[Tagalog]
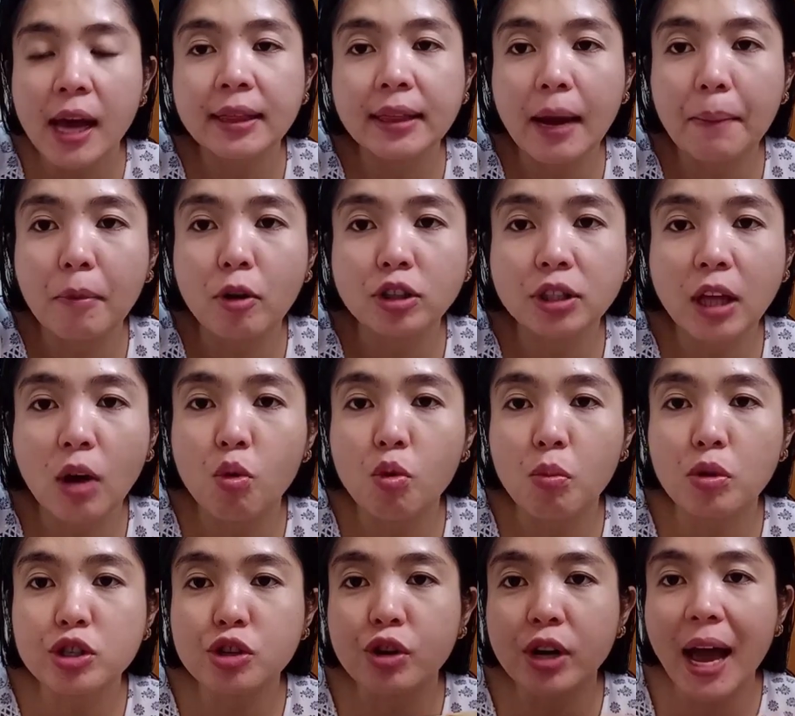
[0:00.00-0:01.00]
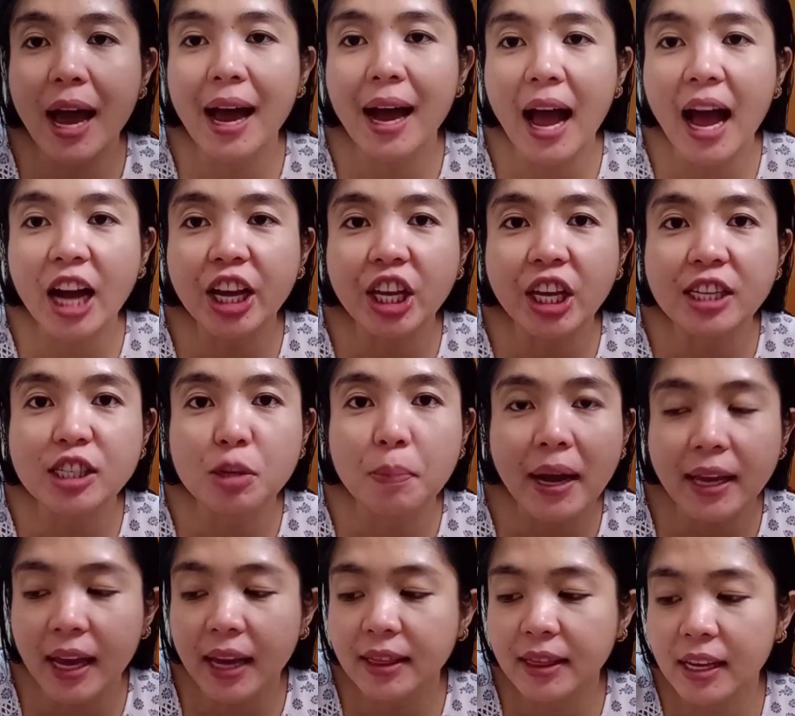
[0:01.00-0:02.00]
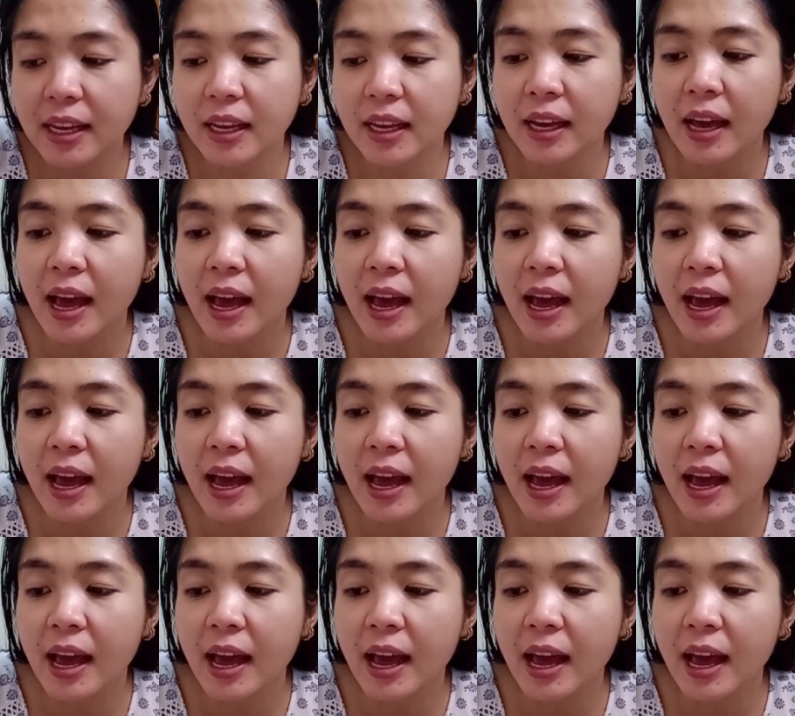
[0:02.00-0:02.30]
Tapos, naubos ko na ang aking spaghetti.